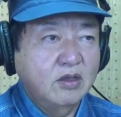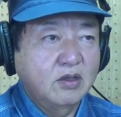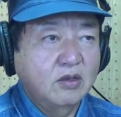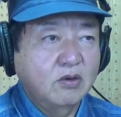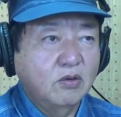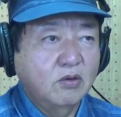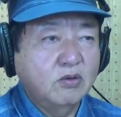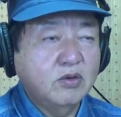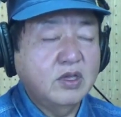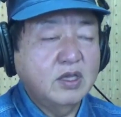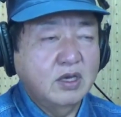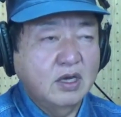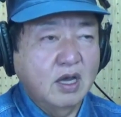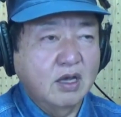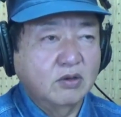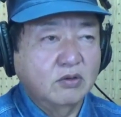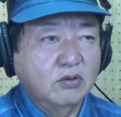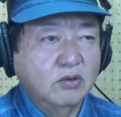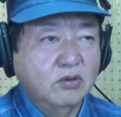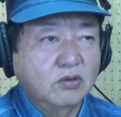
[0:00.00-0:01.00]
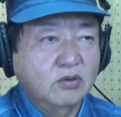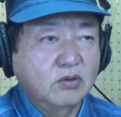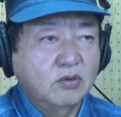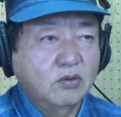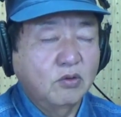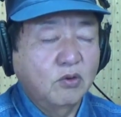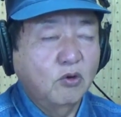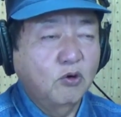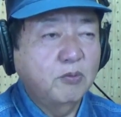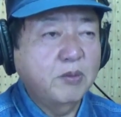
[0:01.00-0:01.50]
大きなあの、
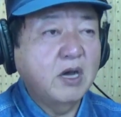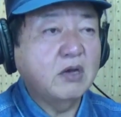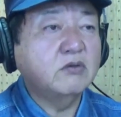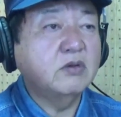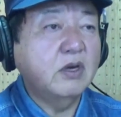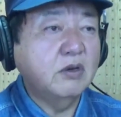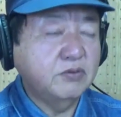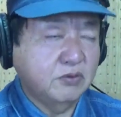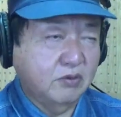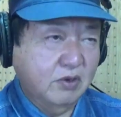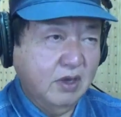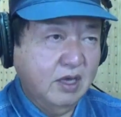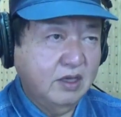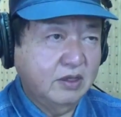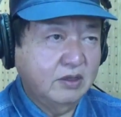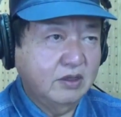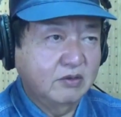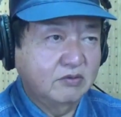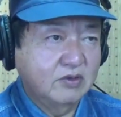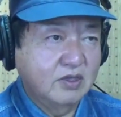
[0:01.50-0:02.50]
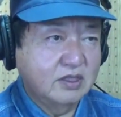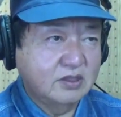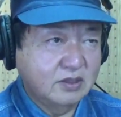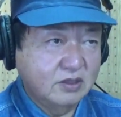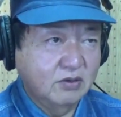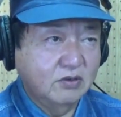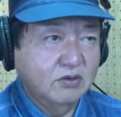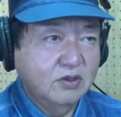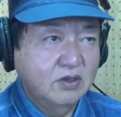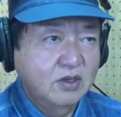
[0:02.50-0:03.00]
ホーバークラフトが入ってるんです
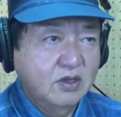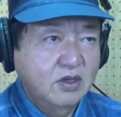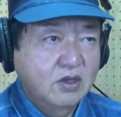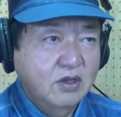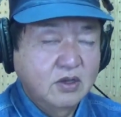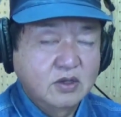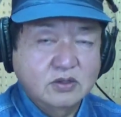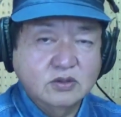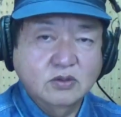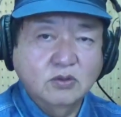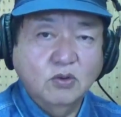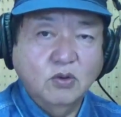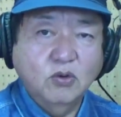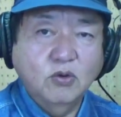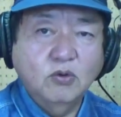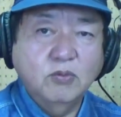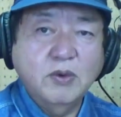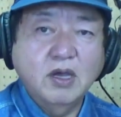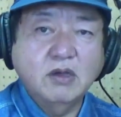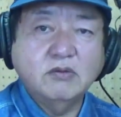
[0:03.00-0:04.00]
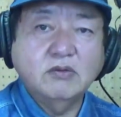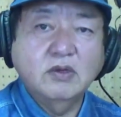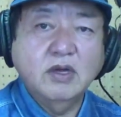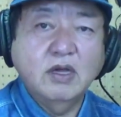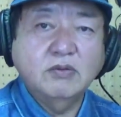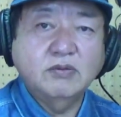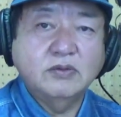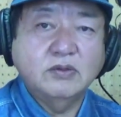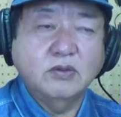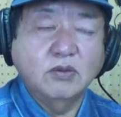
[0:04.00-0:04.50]
よ。その
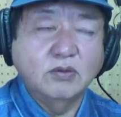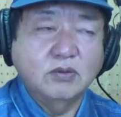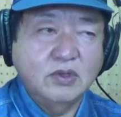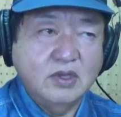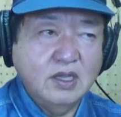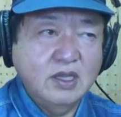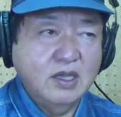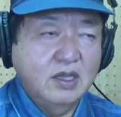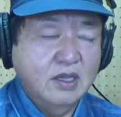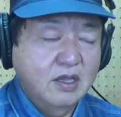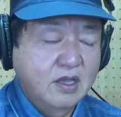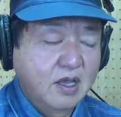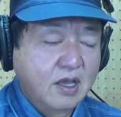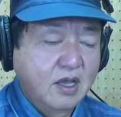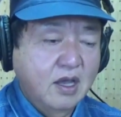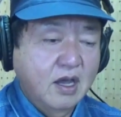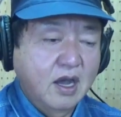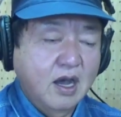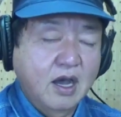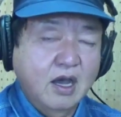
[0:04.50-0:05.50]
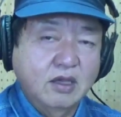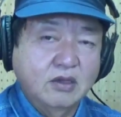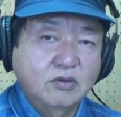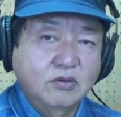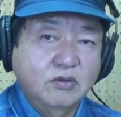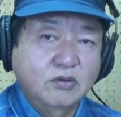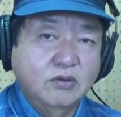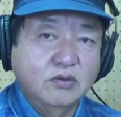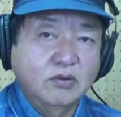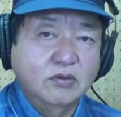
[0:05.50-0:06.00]
ホーバークラフトに、あの、
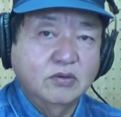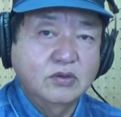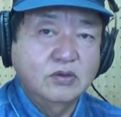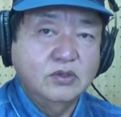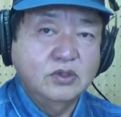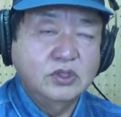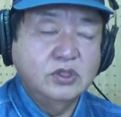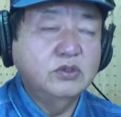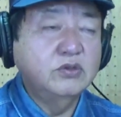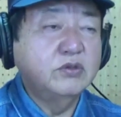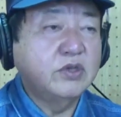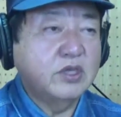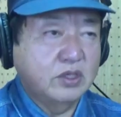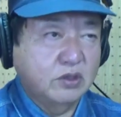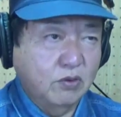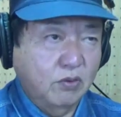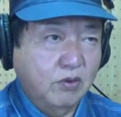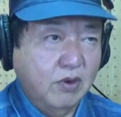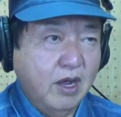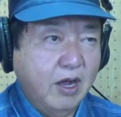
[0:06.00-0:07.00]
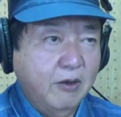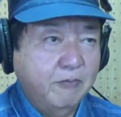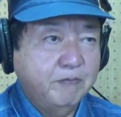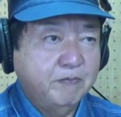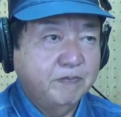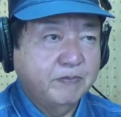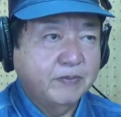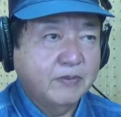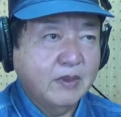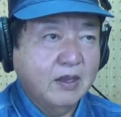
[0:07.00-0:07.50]
重機とか、
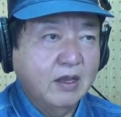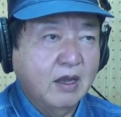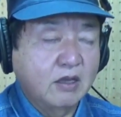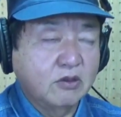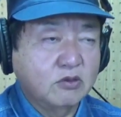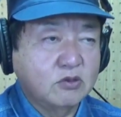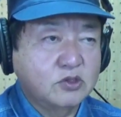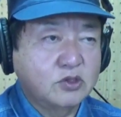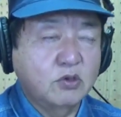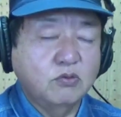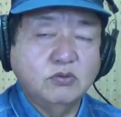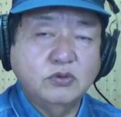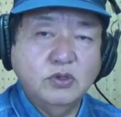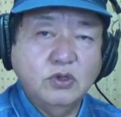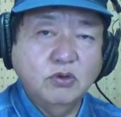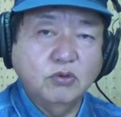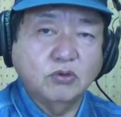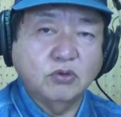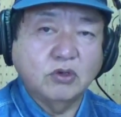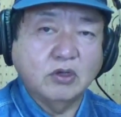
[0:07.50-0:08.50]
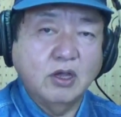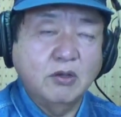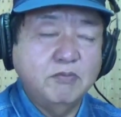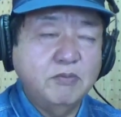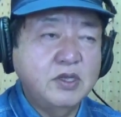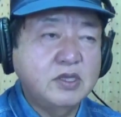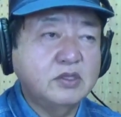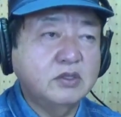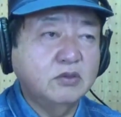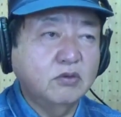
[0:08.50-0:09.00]
あと食料とか
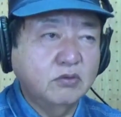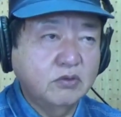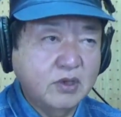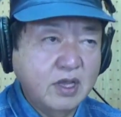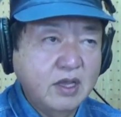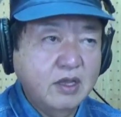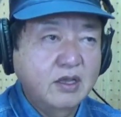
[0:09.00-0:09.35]
水をね、